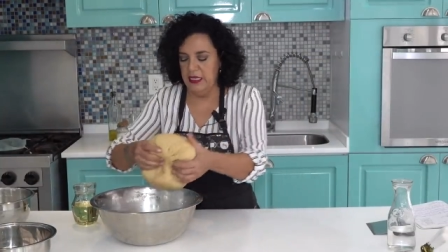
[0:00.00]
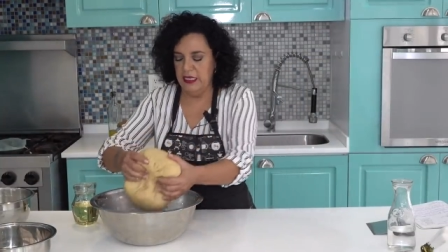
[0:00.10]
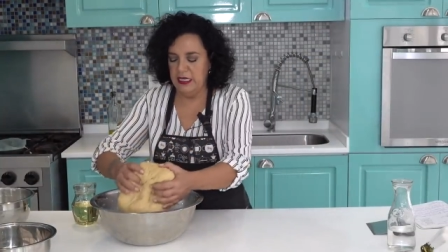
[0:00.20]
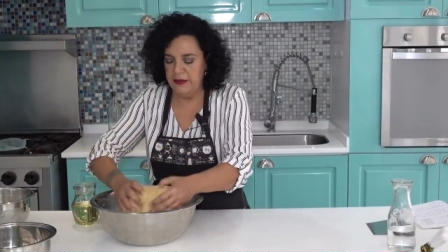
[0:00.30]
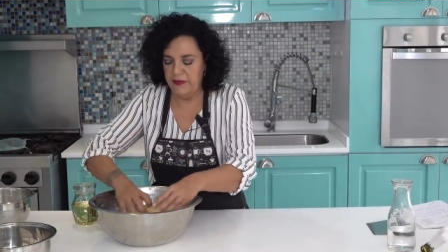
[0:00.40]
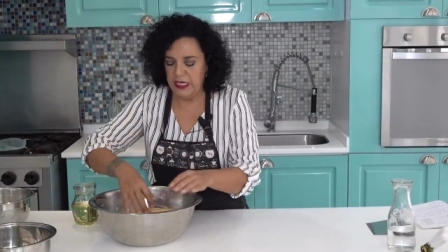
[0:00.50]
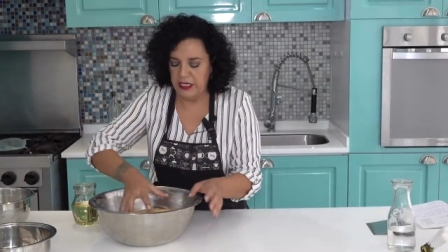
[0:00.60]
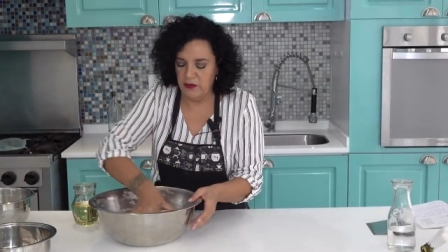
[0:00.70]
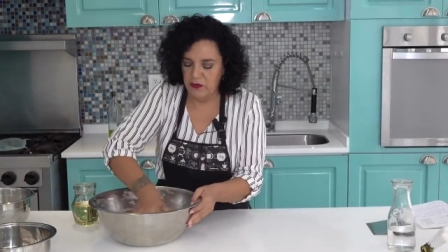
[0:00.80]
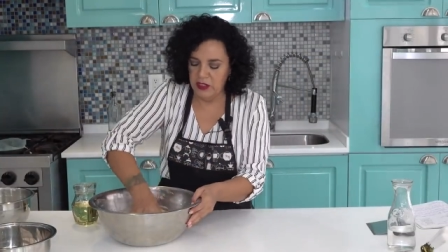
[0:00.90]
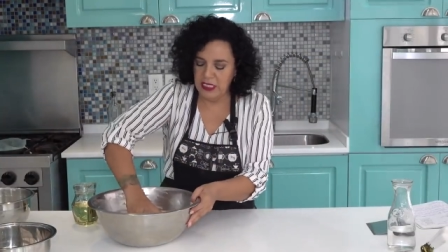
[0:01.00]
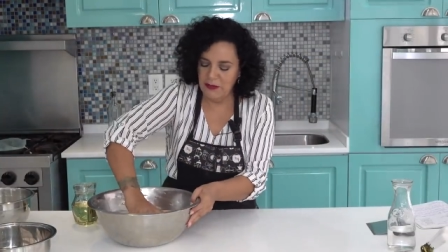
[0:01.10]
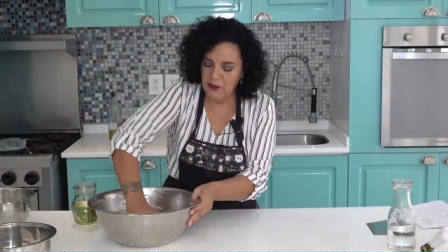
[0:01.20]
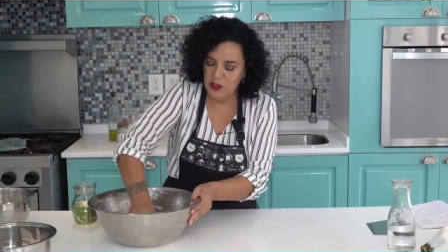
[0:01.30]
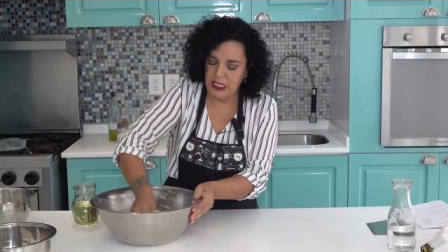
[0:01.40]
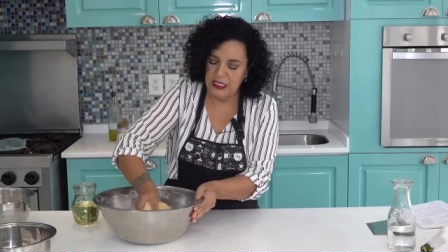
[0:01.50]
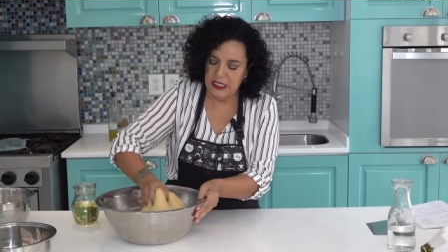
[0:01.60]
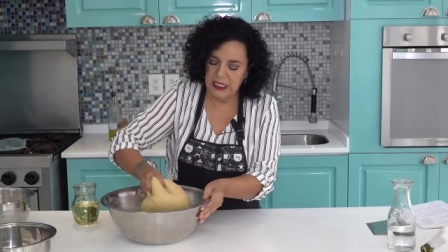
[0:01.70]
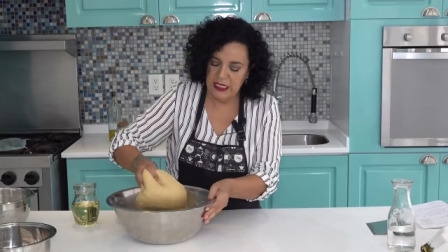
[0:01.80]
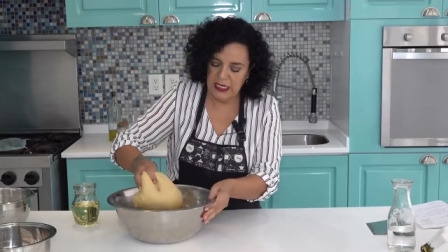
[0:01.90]
Y ya miren, untamos
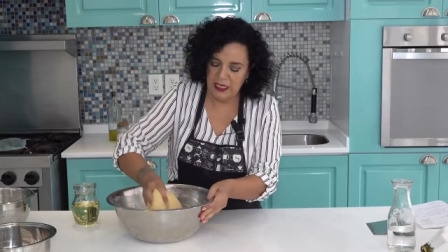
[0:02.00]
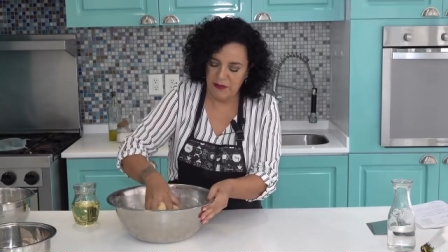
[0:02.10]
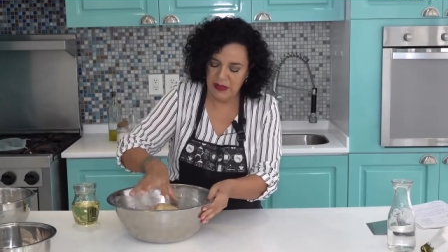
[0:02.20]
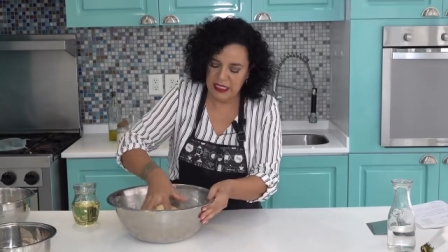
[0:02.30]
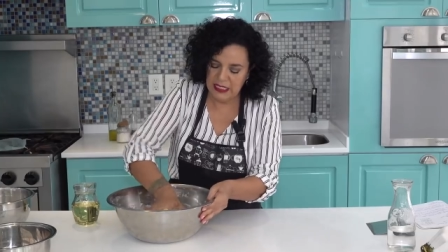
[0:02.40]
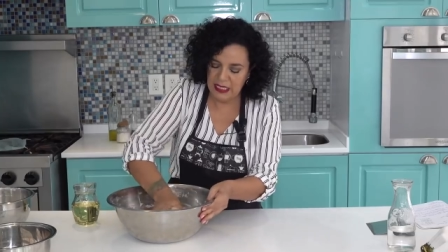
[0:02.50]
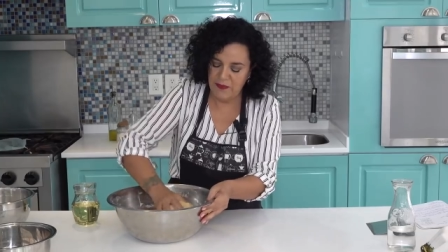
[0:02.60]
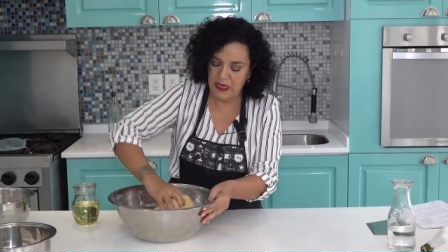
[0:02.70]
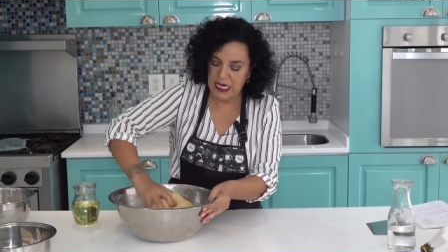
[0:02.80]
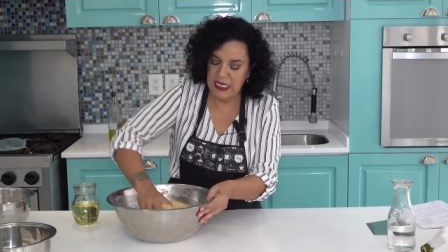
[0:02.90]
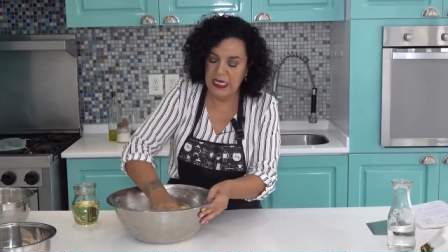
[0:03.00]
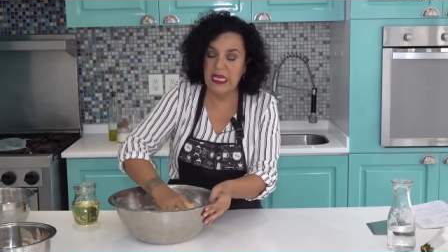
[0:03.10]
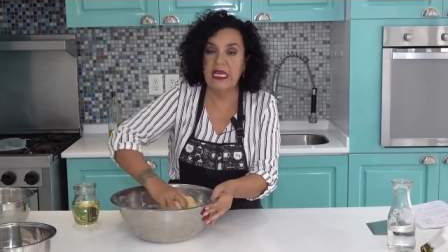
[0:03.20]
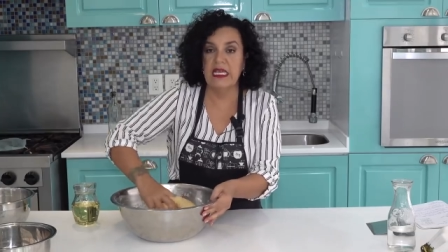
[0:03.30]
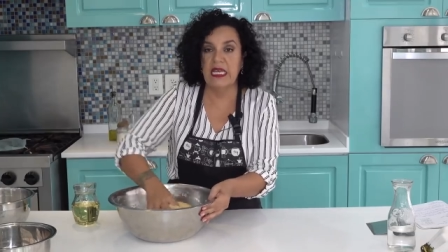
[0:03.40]
así la masa para que